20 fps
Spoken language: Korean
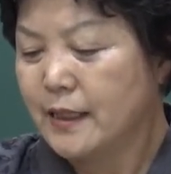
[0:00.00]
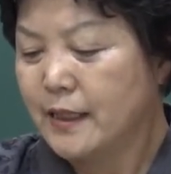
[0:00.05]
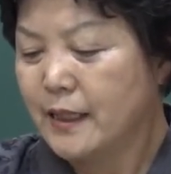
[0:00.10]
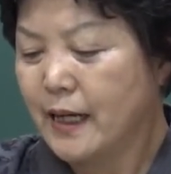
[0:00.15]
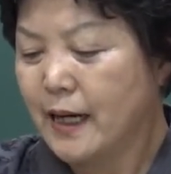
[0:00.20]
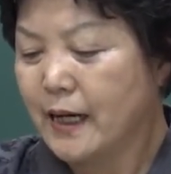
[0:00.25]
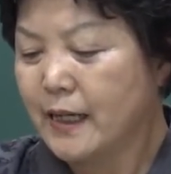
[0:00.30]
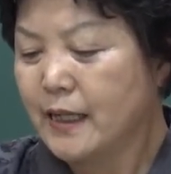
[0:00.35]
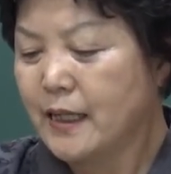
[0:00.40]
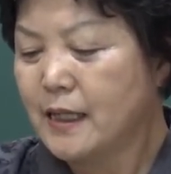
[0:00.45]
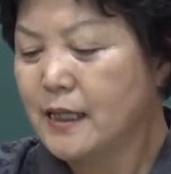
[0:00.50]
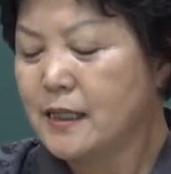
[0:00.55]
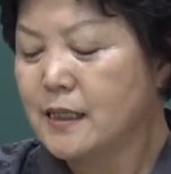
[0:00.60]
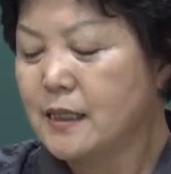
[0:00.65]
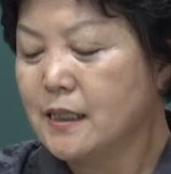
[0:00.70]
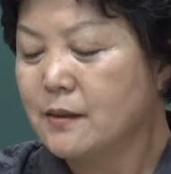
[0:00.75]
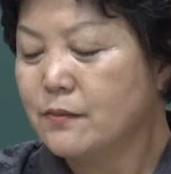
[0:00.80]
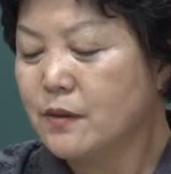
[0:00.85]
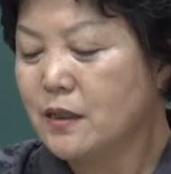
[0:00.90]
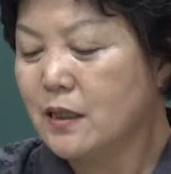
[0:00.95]
양이
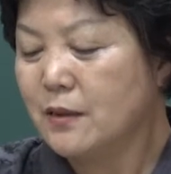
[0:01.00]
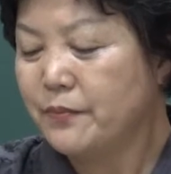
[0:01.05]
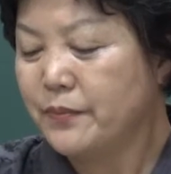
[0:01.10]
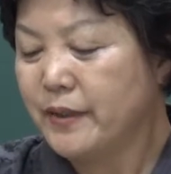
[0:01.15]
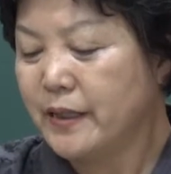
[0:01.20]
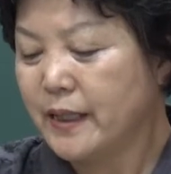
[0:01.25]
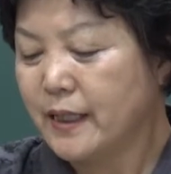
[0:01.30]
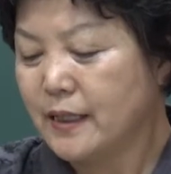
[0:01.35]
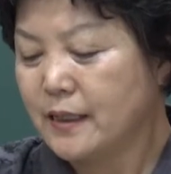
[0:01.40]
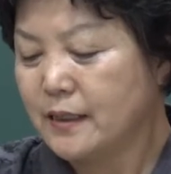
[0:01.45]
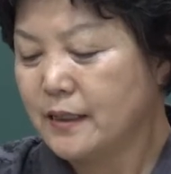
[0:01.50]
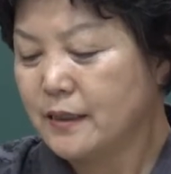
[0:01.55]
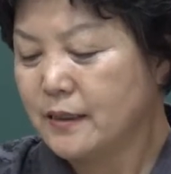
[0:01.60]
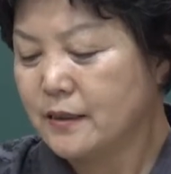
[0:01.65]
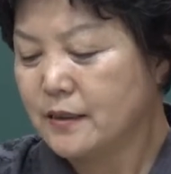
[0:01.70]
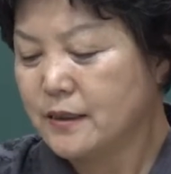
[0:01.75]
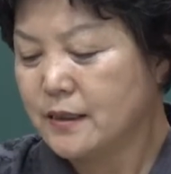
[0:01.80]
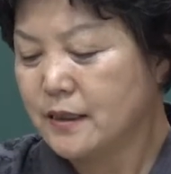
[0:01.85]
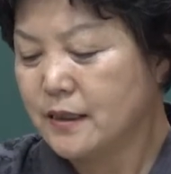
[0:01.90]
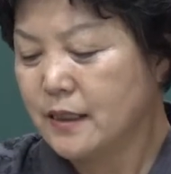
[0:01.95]
음을 피하는
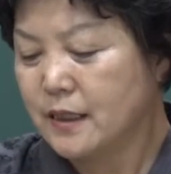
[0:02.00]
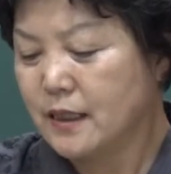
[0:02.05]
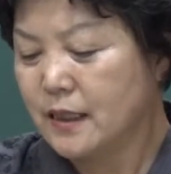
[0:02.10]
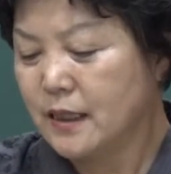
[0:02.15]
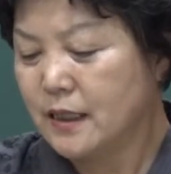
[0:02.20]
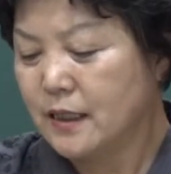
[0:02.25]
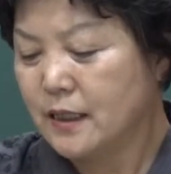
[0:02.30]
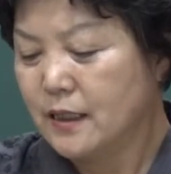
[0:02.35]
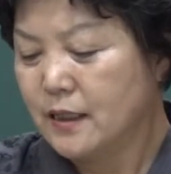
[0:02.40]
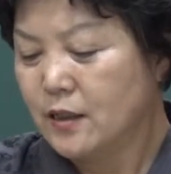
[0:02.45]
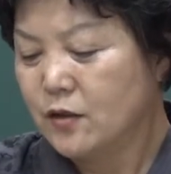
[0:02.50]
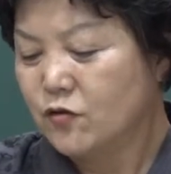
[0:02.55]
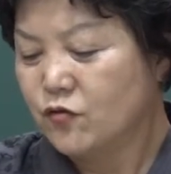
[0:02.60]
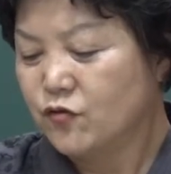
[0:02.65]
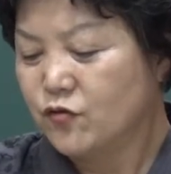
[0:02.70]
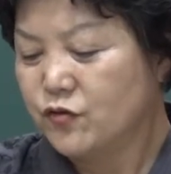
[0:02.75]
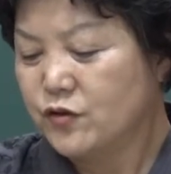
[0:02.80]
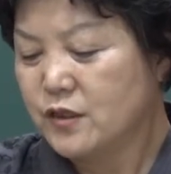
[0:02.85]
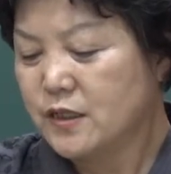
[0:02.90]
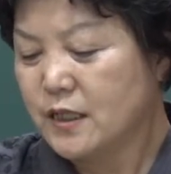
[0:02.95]
것이니
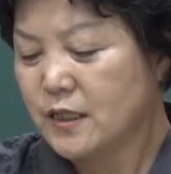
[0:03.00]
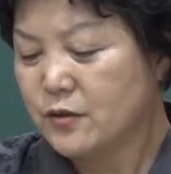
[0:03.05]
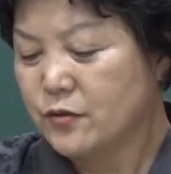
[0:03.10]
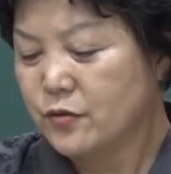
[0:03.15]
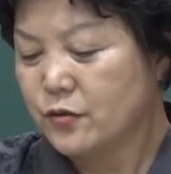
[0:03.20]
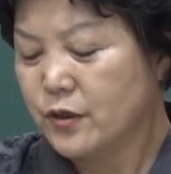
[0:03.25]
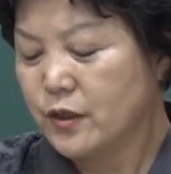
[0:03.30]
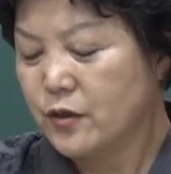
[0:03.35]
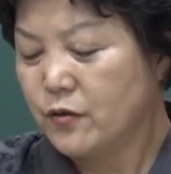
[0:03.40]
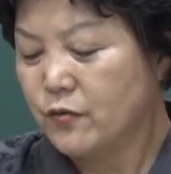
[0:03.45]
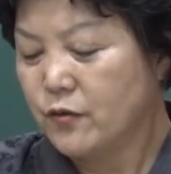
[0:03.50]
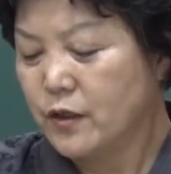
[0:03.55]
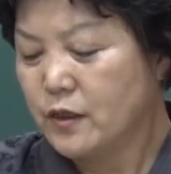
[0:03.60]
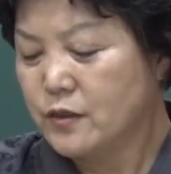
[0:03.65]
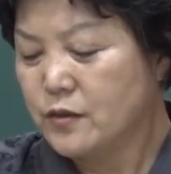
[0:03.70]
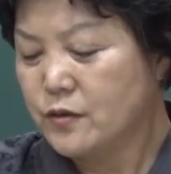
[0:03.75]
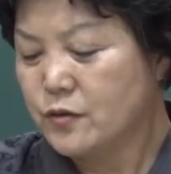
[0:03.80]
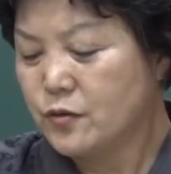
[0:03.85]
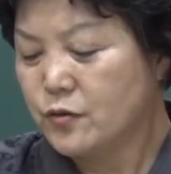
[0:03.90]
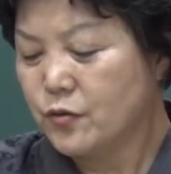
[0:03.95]
군자 소위
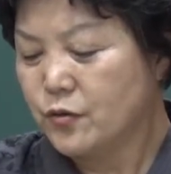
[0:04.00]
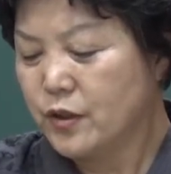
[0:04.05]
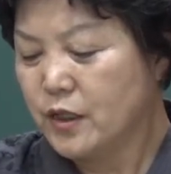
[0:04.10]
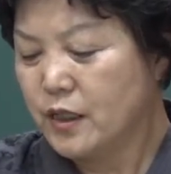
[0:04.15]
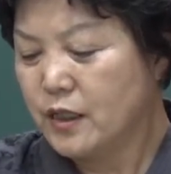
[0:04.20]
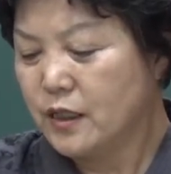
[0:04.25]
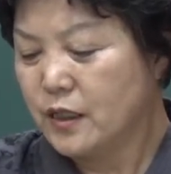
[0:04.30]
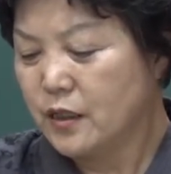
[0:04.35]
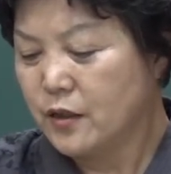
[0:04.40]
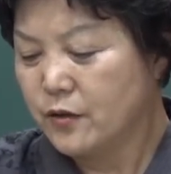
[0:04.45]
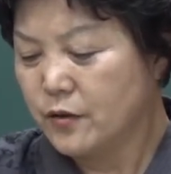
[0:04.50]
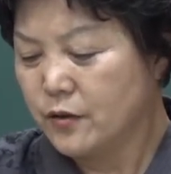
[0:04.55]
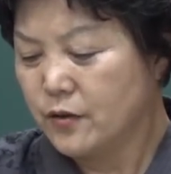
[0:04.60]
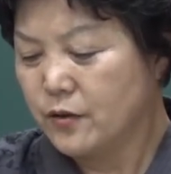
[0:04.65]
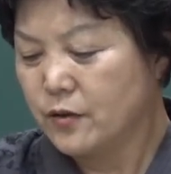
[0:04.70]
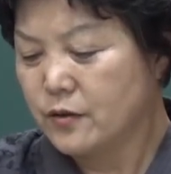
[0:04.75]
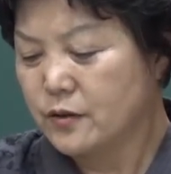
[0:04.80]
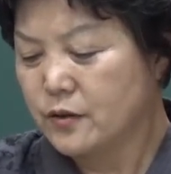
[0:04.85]
원소인이요.